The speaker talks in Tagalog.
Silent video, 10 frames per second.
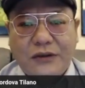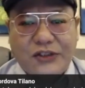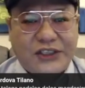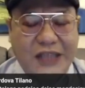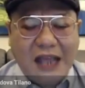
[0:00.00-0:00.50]
to
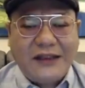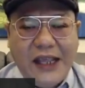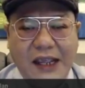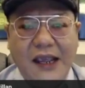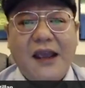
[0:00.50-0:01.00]

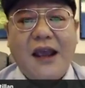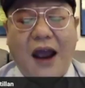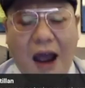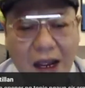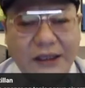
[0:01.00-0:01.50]
study
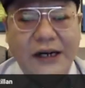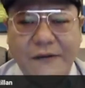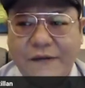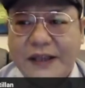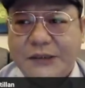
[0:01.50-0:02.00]
other
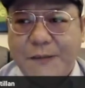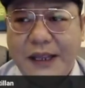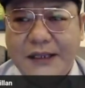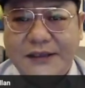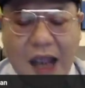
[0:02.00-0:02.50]

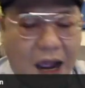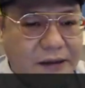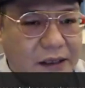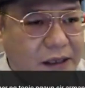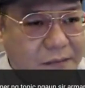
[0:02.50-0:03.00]
investments,
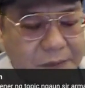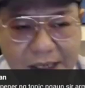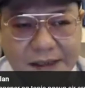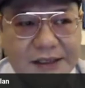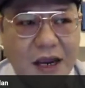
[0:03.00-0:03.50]
other
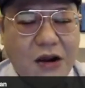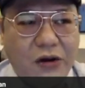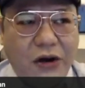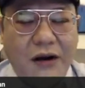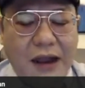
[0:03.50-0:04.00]
means,
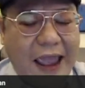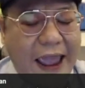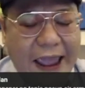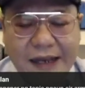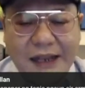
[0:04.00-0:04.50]
or
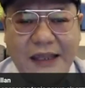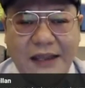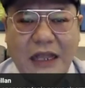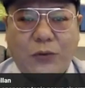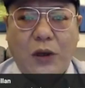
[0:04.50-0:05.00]

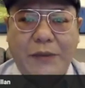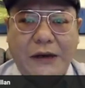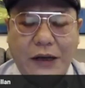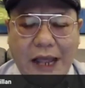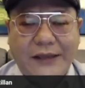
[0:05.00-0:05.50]
anything that will
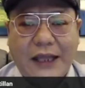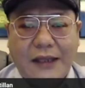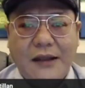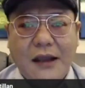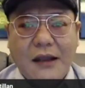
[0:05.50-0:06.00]
be
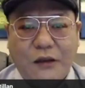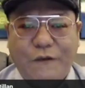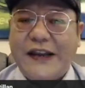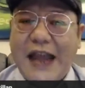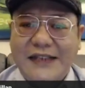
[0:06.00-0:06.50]
related to
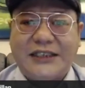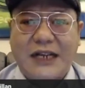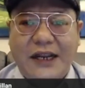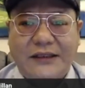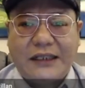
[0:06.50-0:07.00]

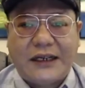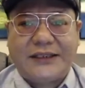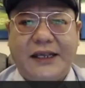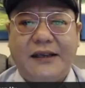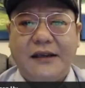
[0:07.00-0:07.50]
financial
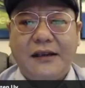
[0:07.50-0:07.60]
literacy.